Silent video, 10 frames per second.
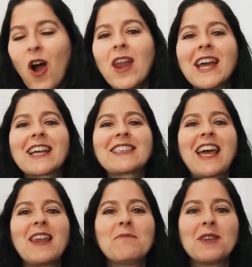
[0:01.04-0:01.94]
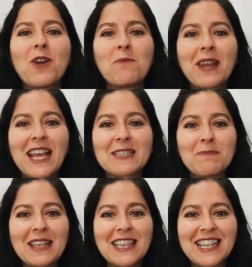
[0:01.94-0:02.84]
Hola, ¿qué tal? Mi nombre es
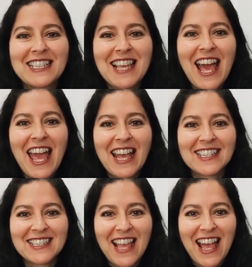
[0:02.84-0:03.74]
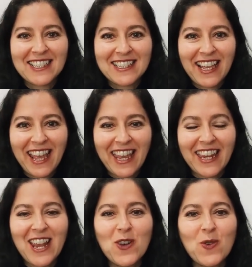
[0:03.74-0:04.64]
Patricia, estás
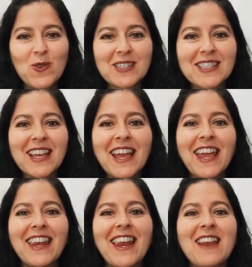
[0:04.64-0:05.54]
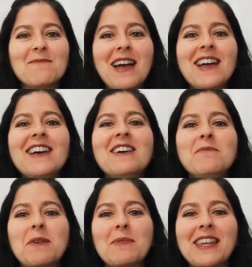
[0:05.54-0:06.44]
en Luz en el Alma.
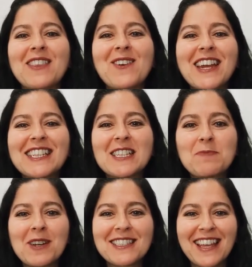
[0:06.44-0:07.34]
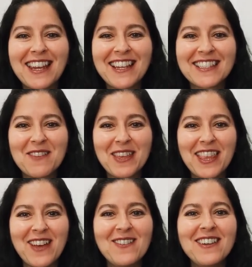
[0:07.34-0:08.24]
Bienvenido, gracias por estar en este
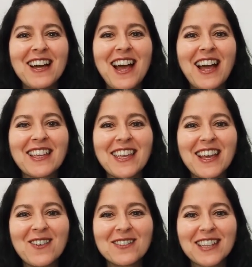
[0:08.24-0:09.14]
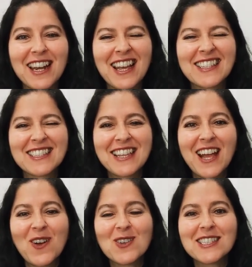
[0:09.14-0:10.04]
video. Aquí encontrarás
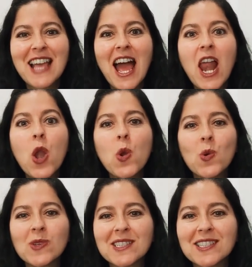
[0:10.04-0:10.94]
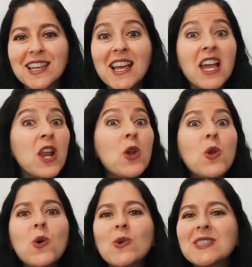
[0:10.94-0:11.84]
qué cosa luz.
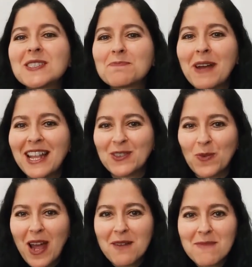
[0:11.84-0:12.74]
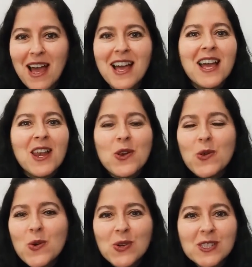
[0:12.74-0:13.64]
Luz para tu alma,
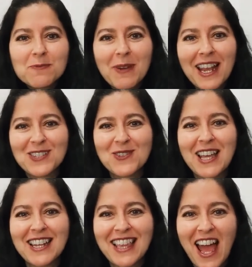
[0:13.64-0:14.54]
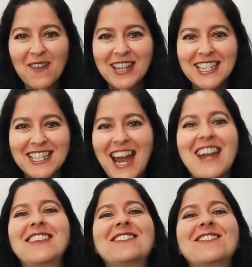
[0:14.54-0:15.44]
luz para ayudarte a brillar,
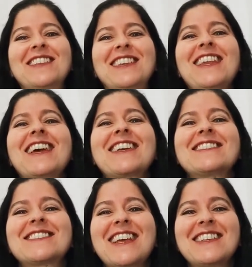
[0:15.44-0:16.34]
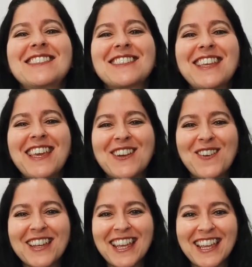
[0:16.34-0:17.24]
donde quiera que estés y
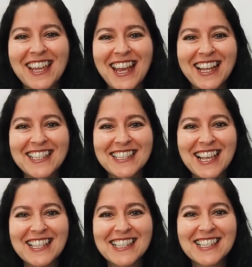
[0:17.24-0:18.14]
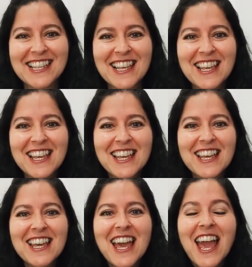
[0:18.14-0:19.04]
con quien quiera que estés.
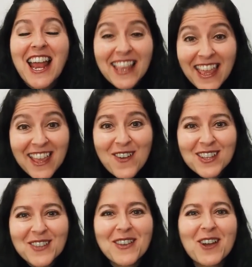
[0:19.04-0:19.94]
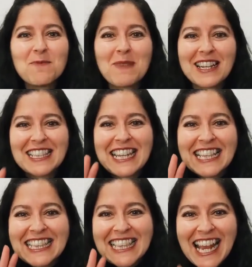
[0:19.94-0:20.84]
El día de hoy te voy a
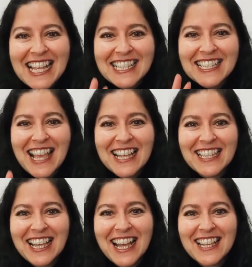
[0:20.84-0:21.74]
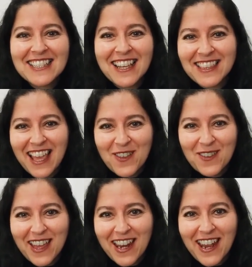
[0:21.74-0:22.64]
compartir tres técnicas que te
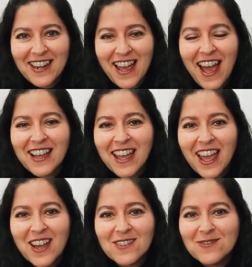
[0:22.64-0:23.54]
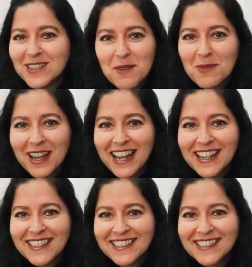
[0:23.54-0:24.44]
ayudarán a que una mujer